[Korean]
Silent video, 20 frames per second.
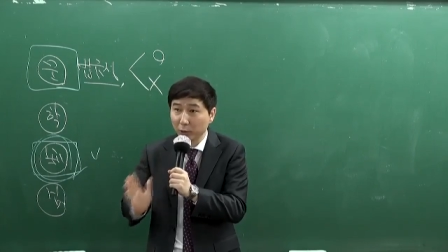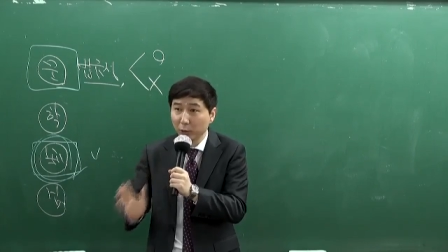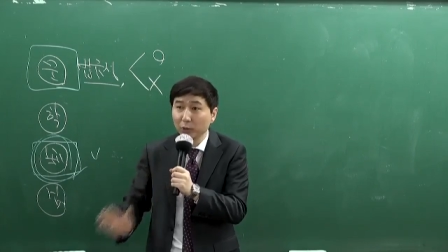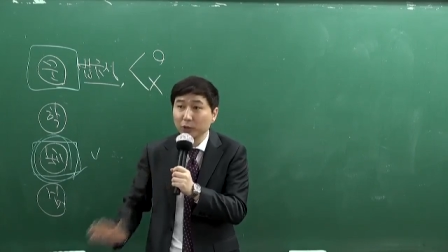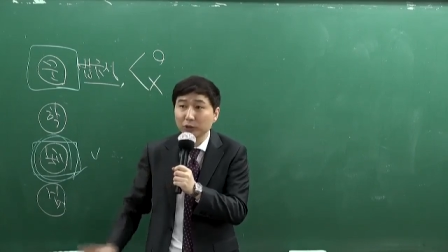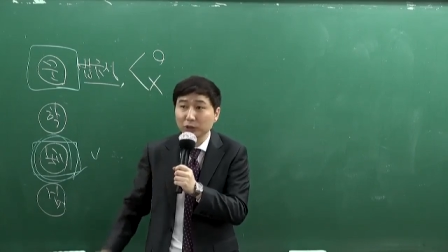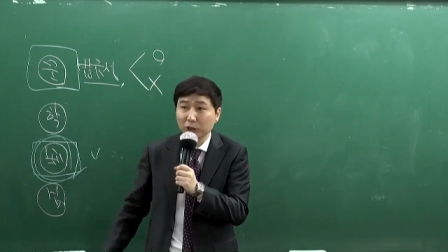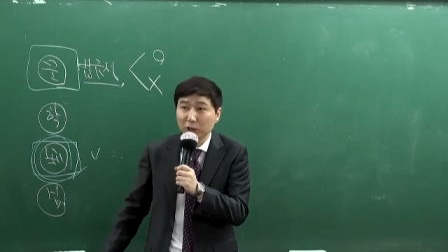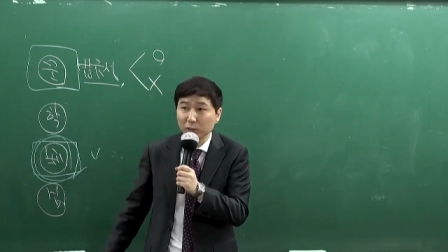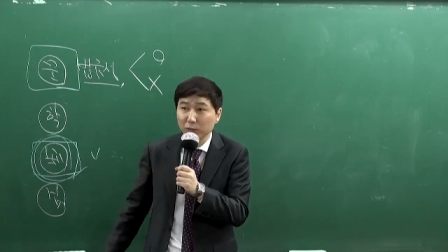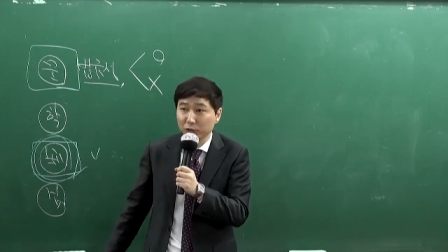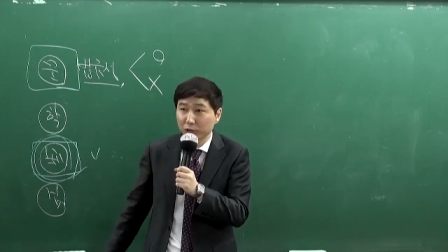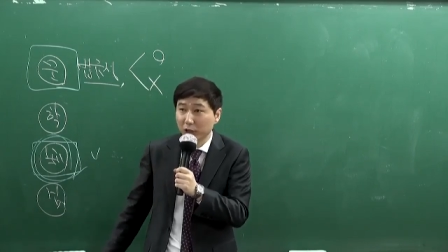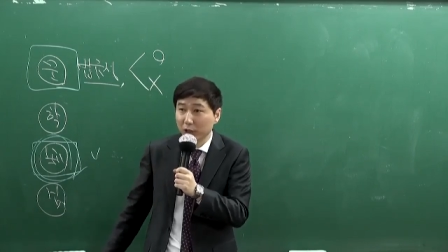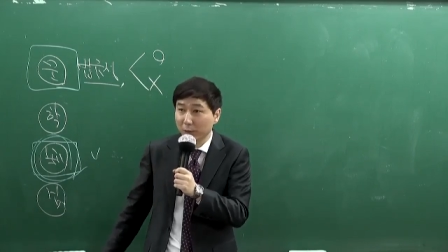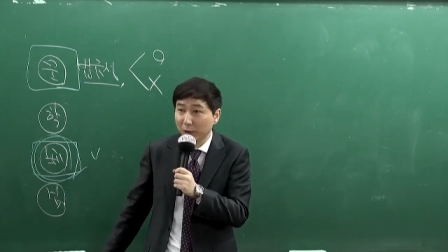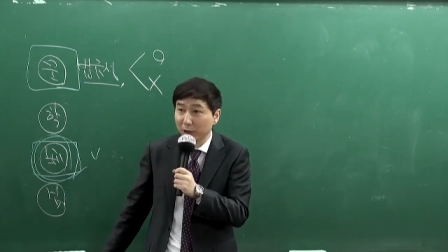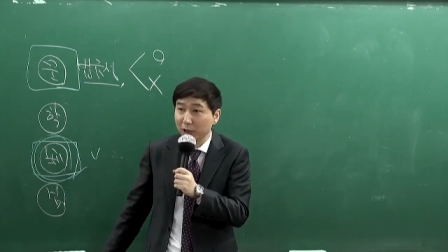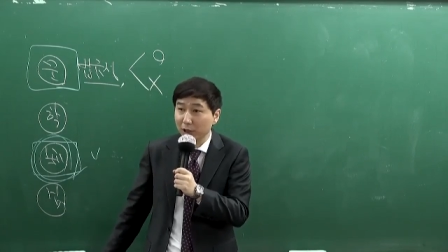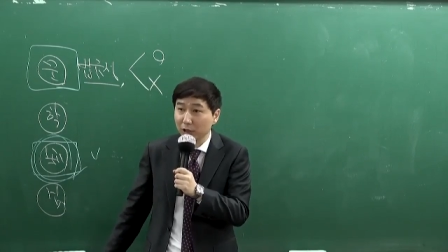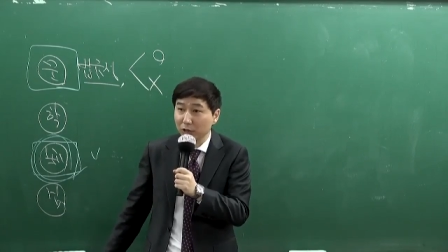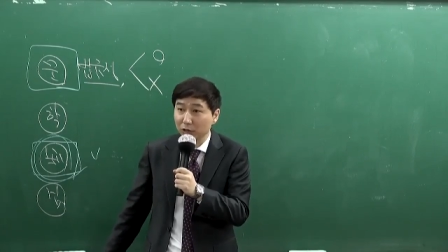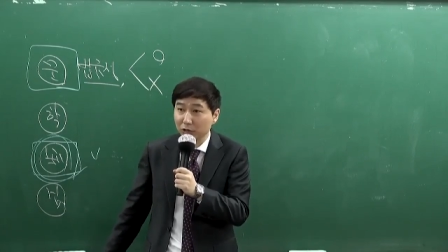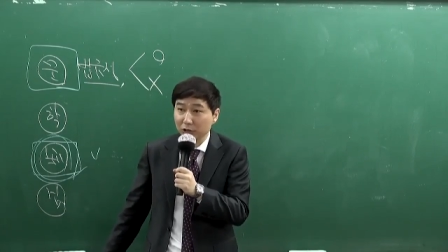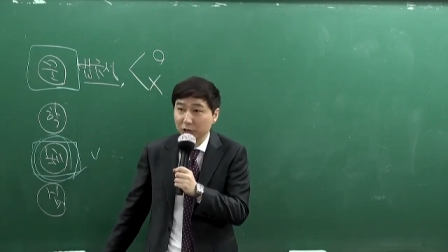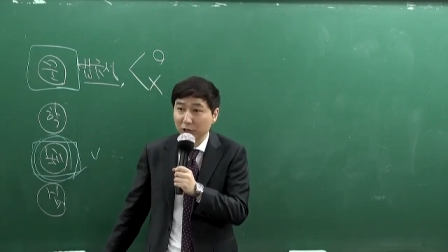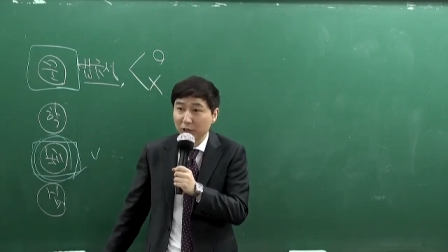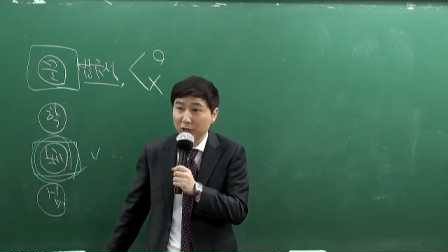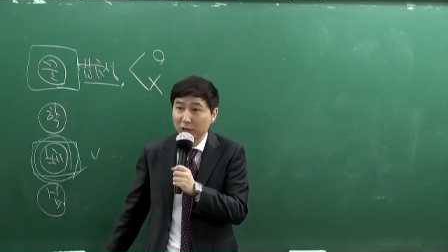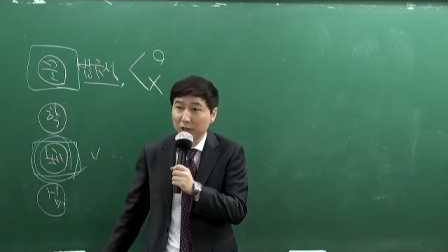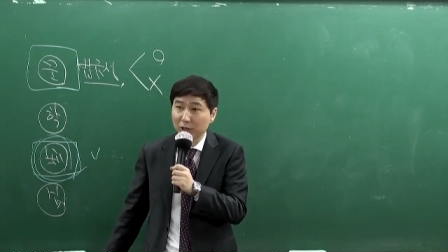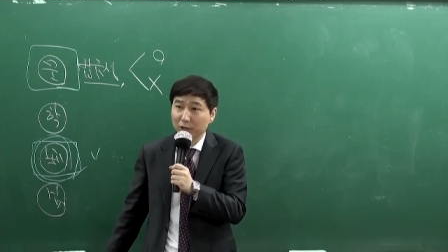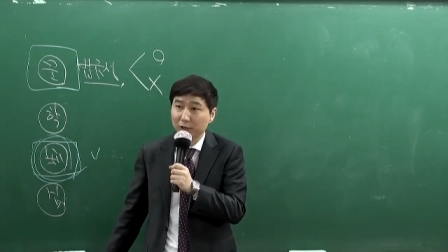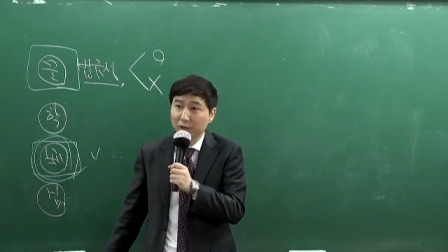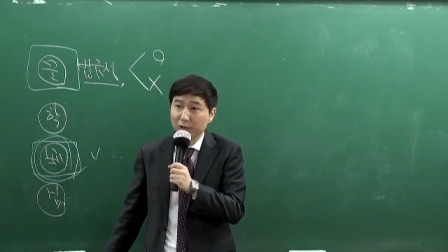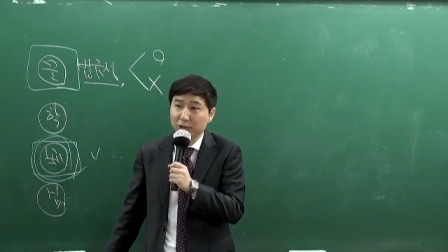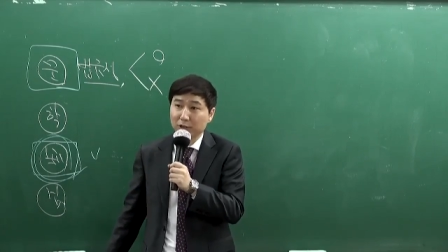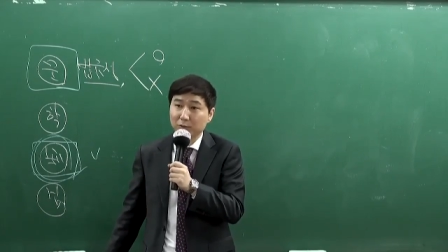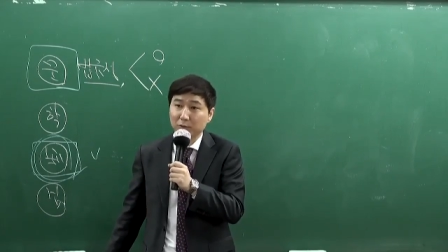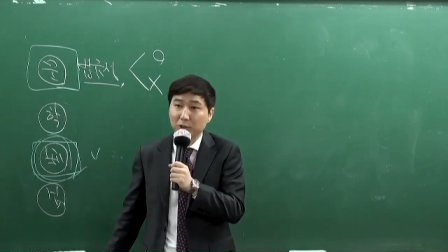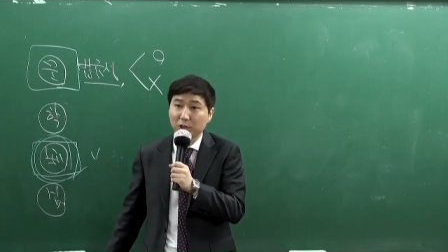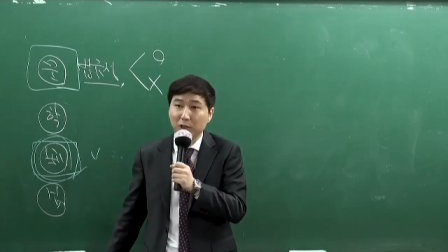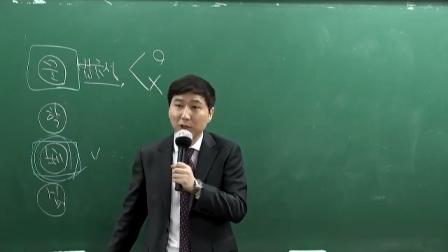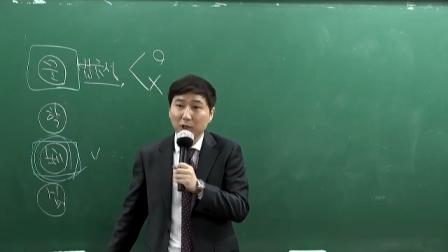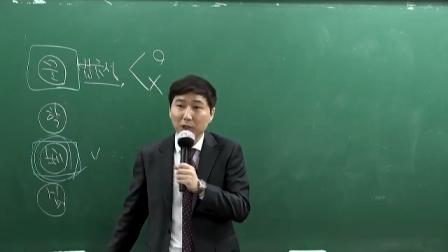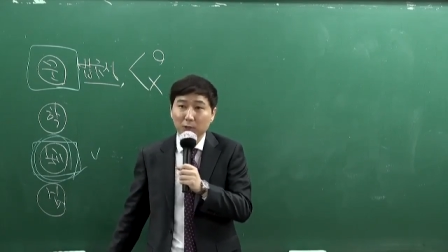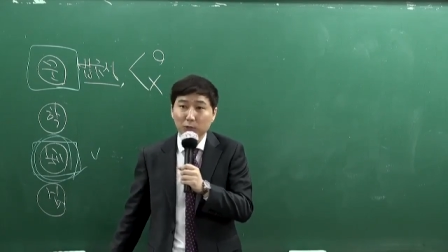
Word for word: 이런 식의 문제가 많이 출제가 됐습니다.